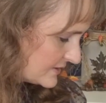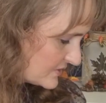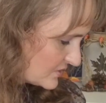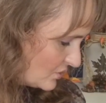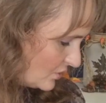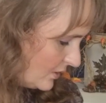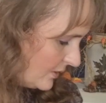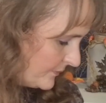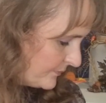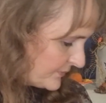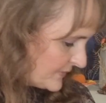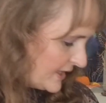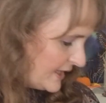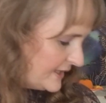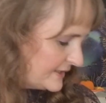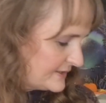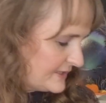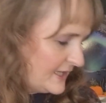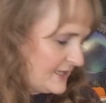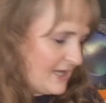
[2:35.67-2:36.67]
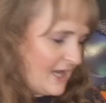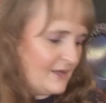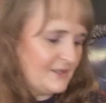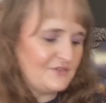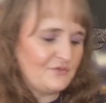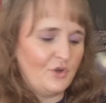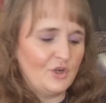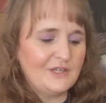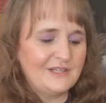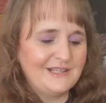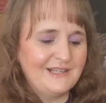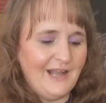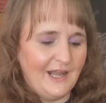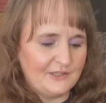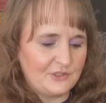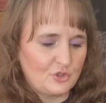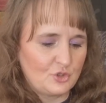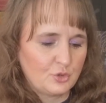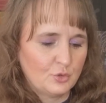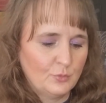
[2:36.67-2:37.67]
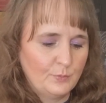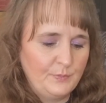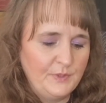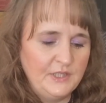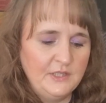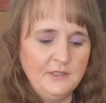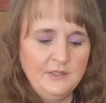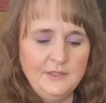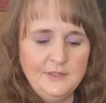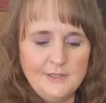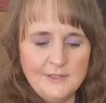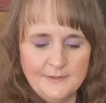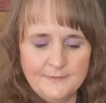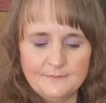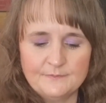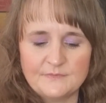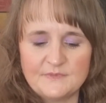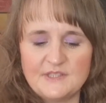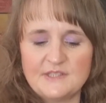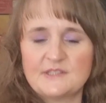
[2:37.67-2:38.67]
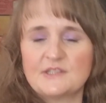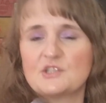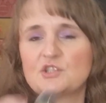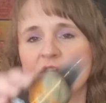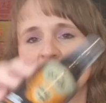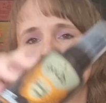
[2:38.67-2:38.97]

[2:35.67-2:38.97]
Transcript: So, dann habe ich von Got to Be dieses